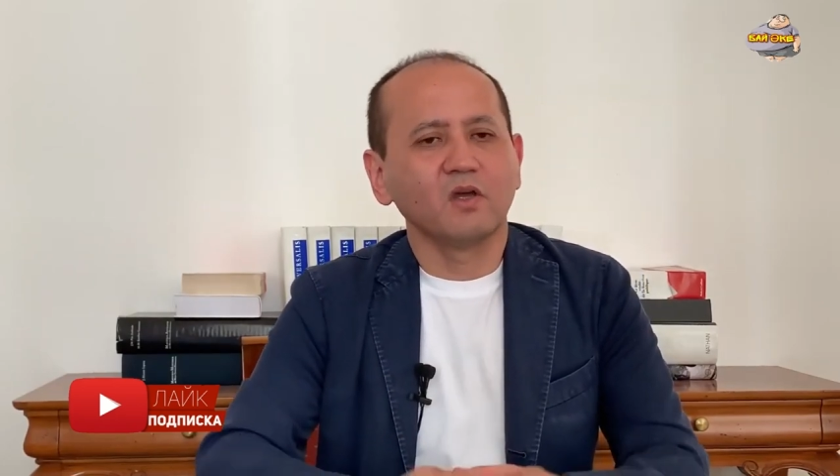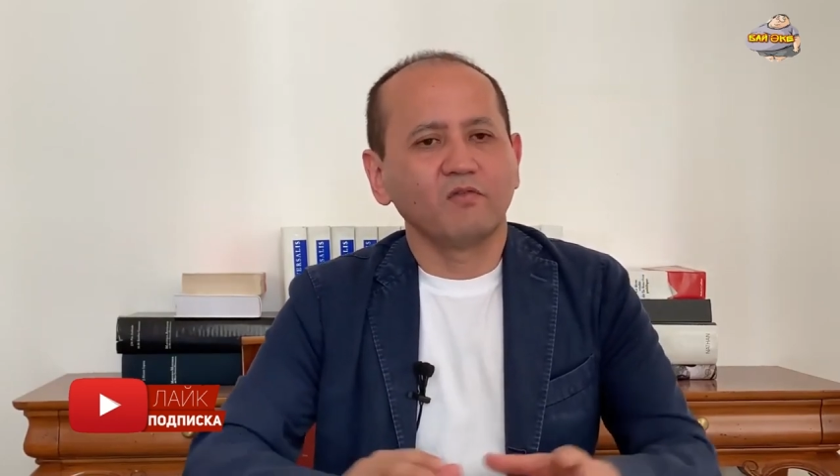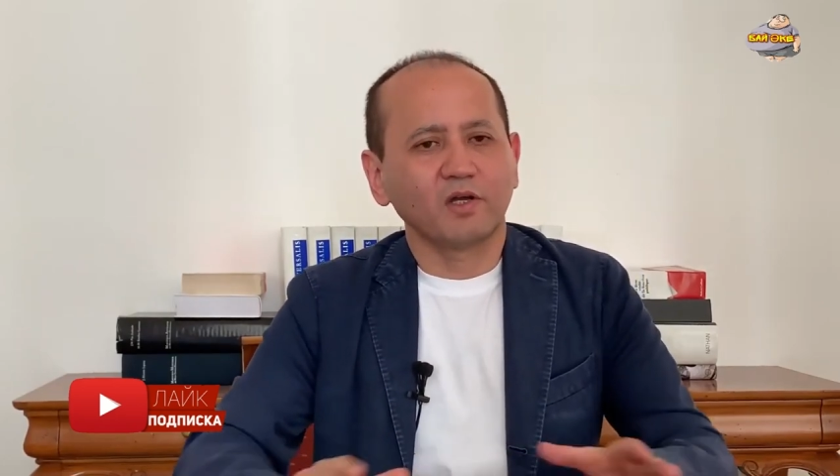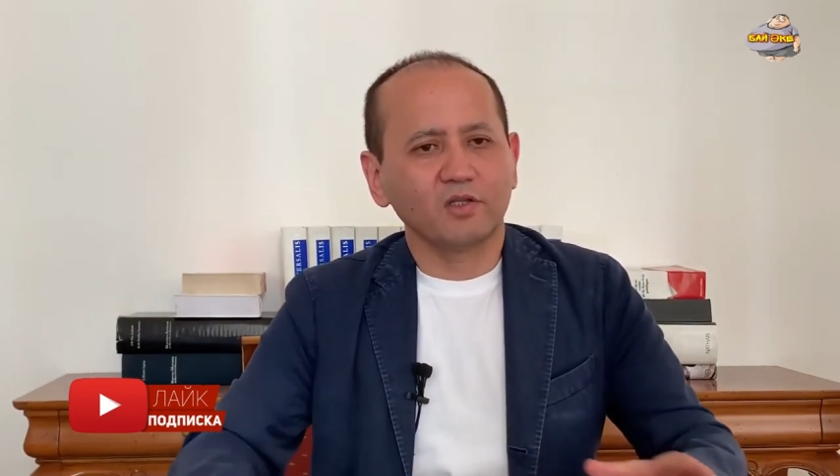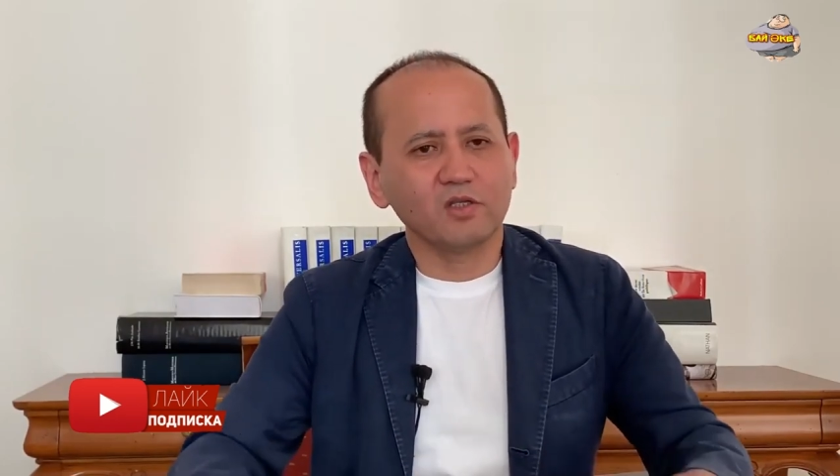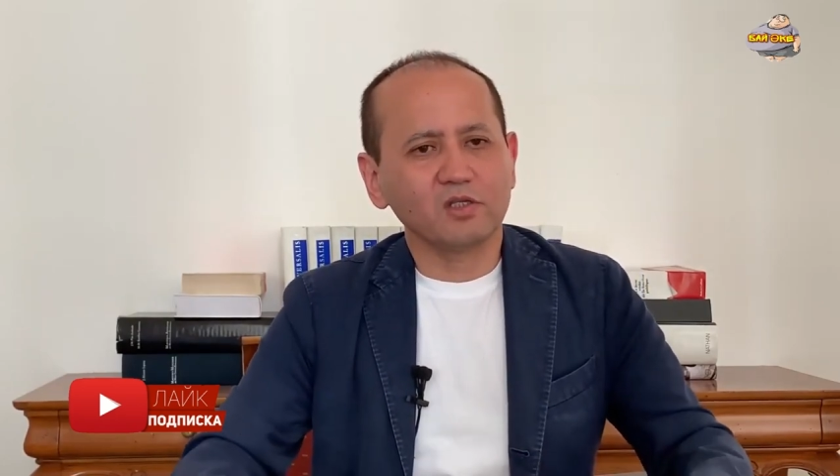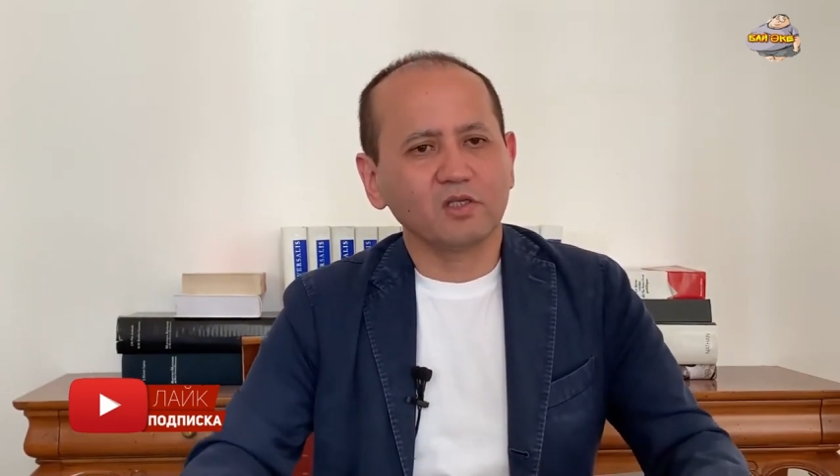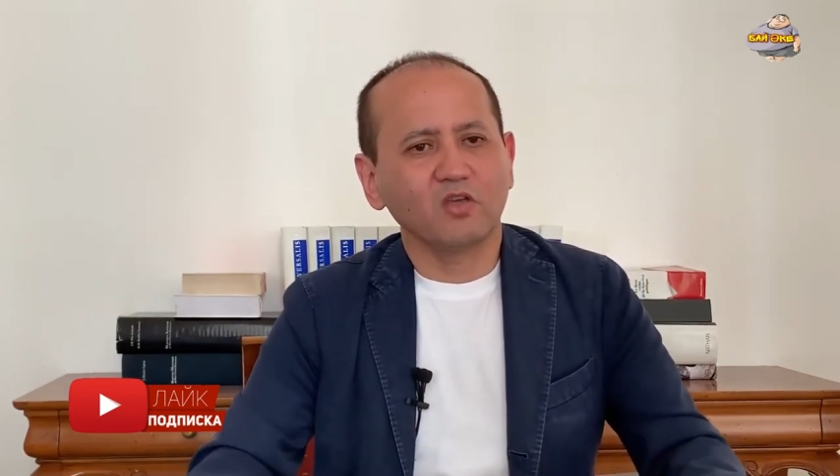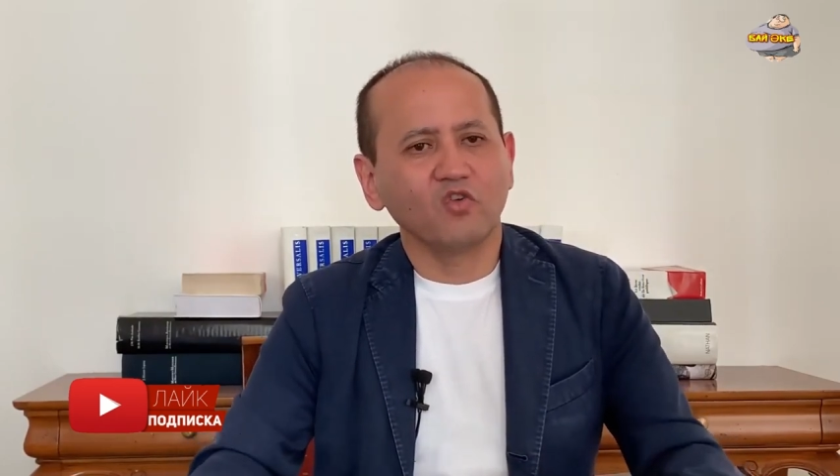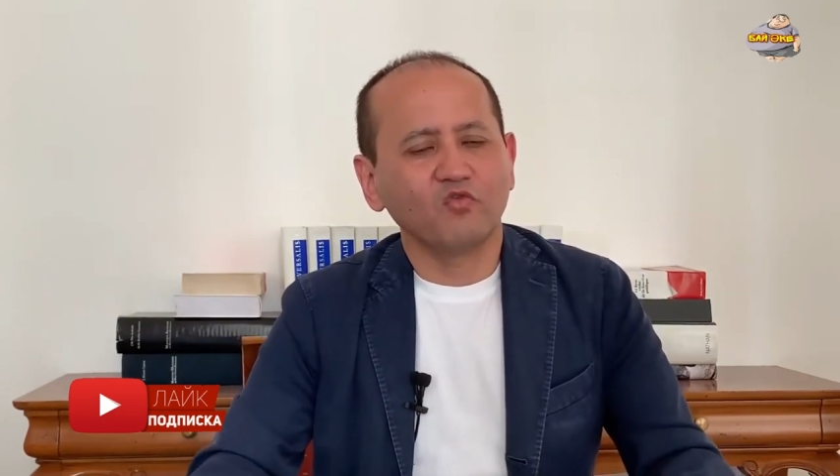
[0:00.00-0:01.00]

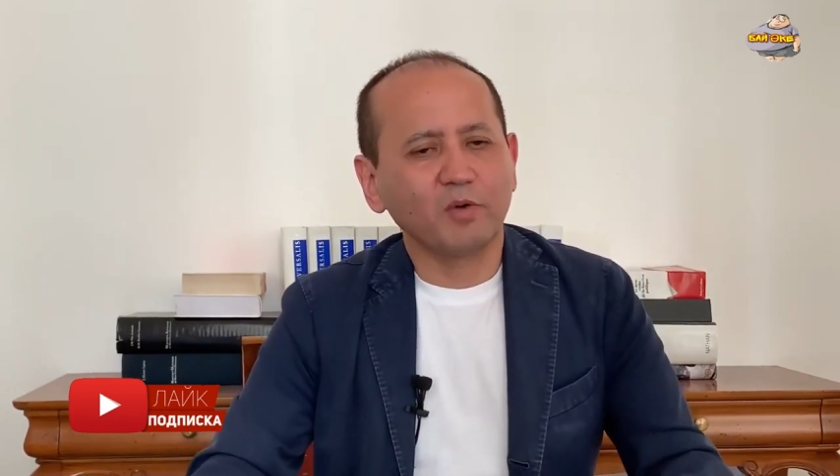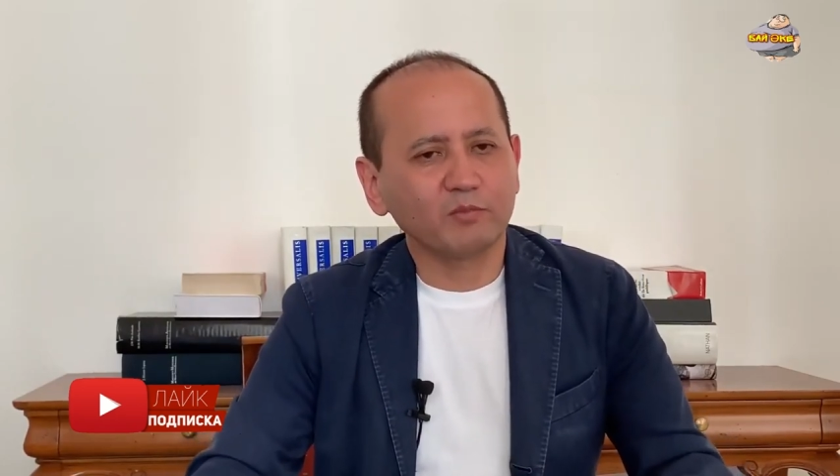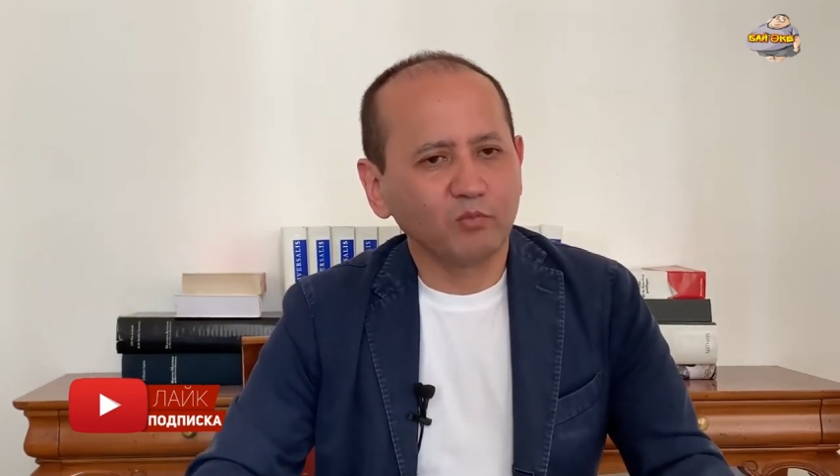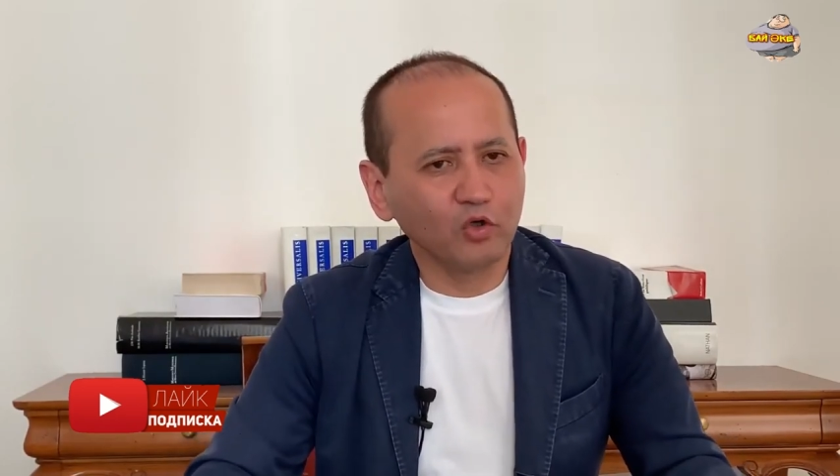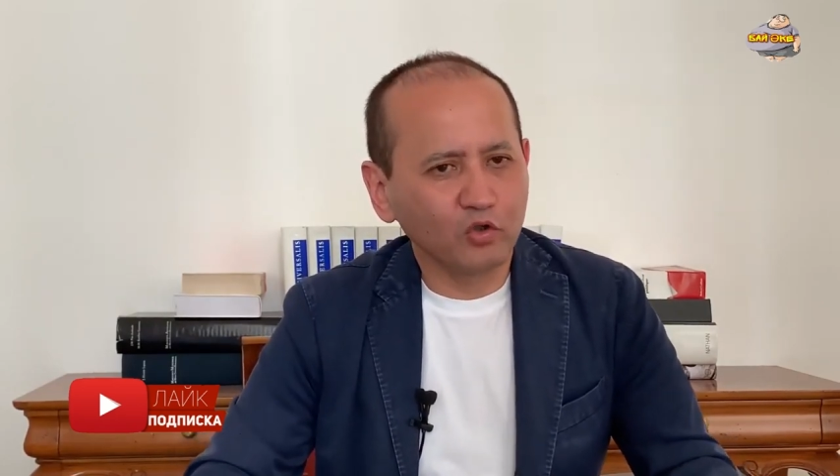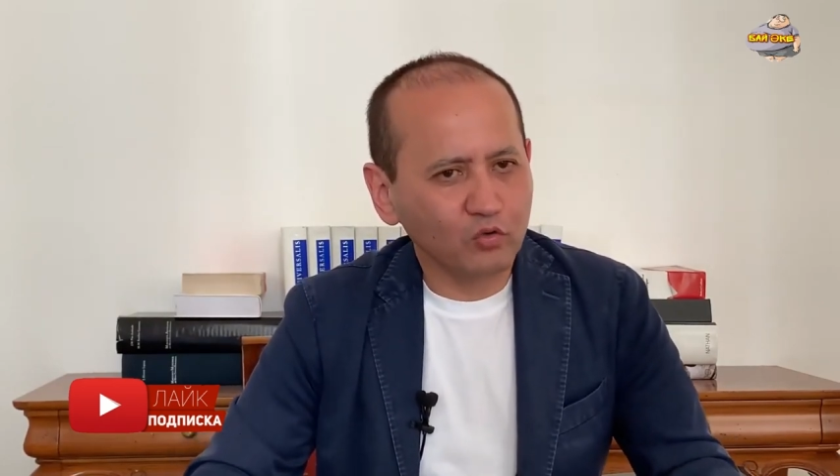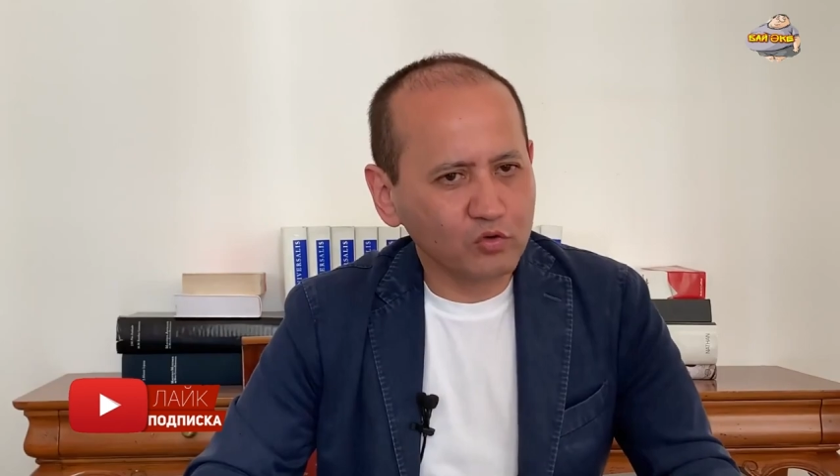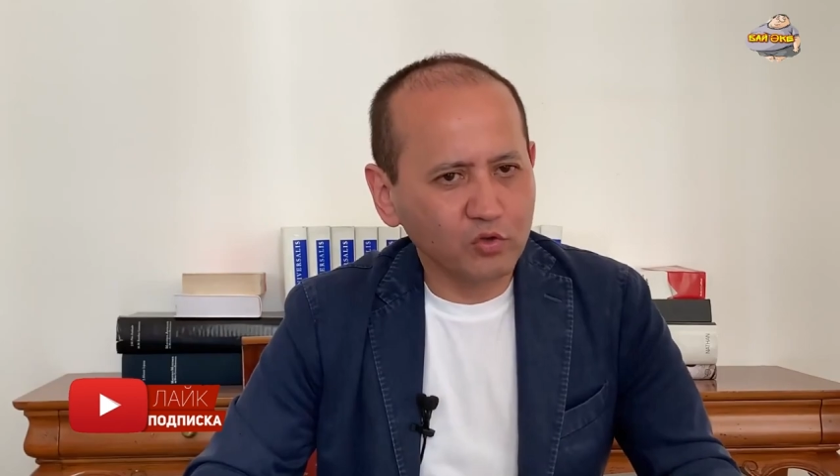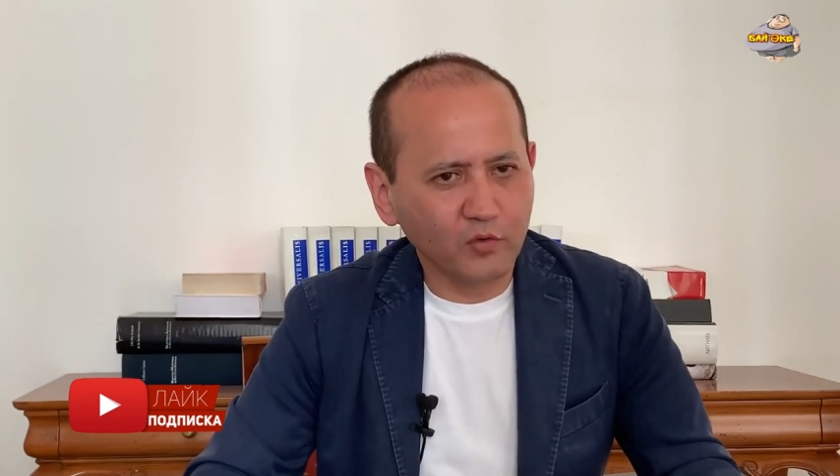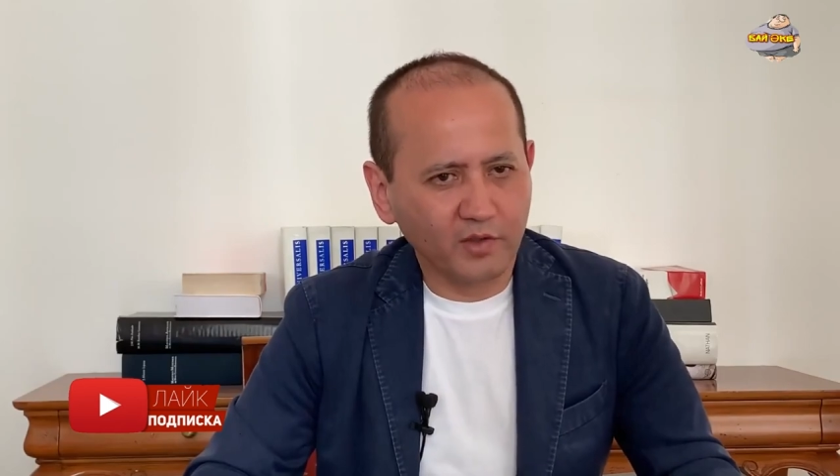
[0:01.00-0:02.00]
фактически в подпольных
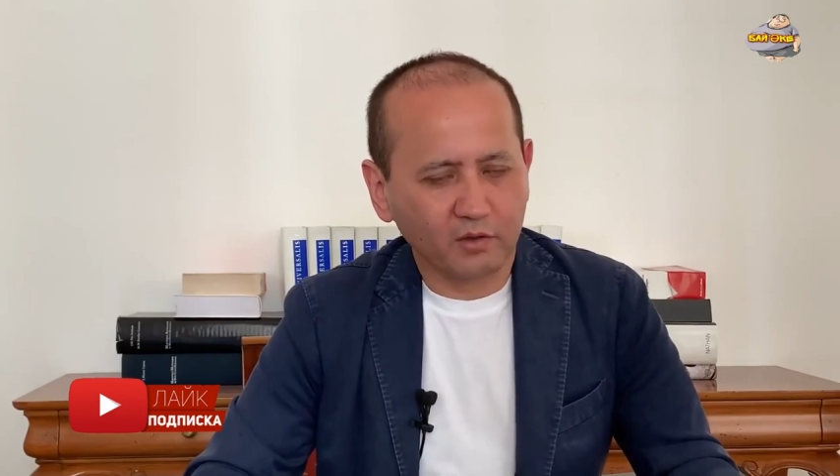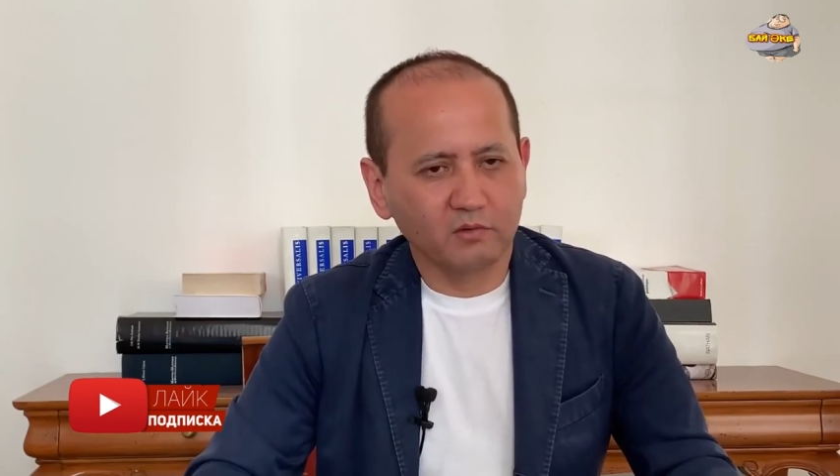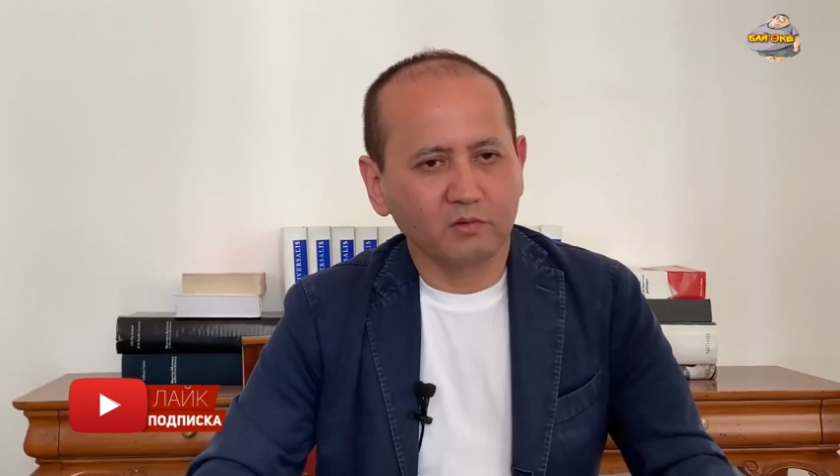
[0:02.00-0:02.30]
условиях.